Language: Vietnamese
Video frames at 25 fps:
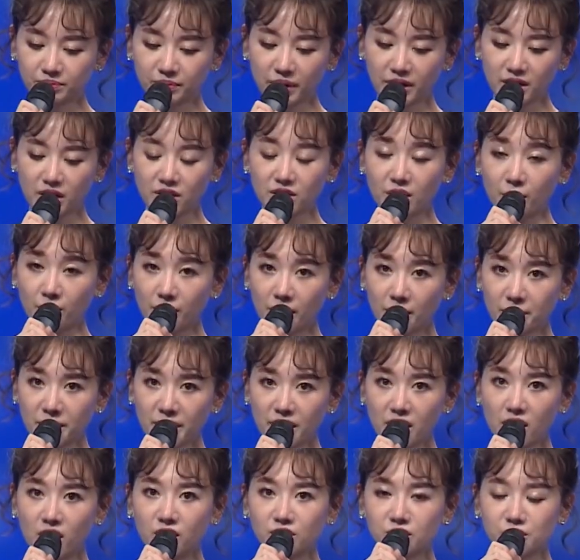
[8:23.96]
Bây giờ giọng ca
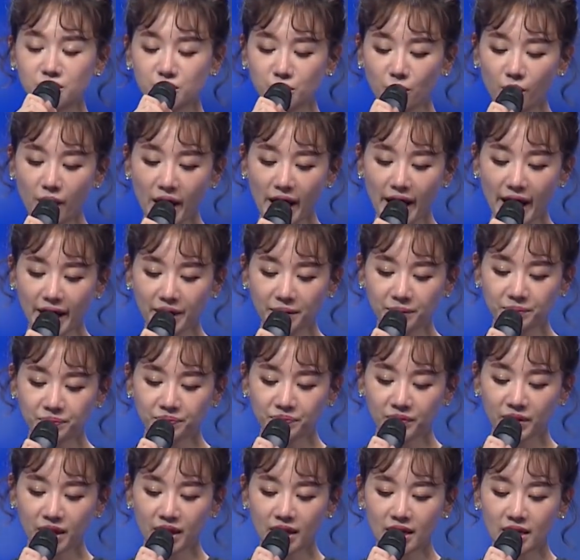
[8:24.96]
bí ẩn số hai,
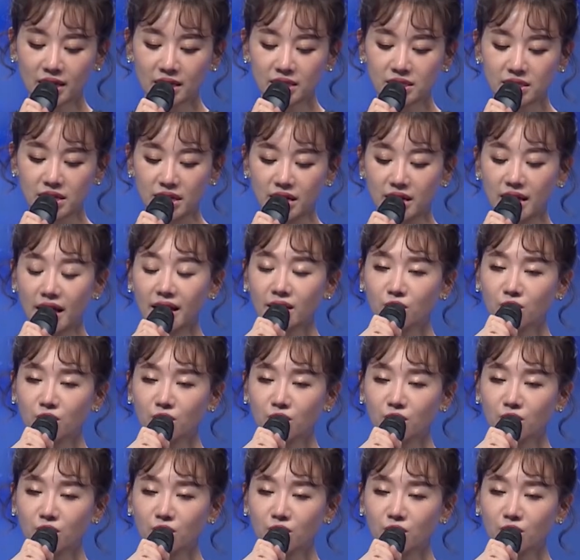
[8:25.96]
chị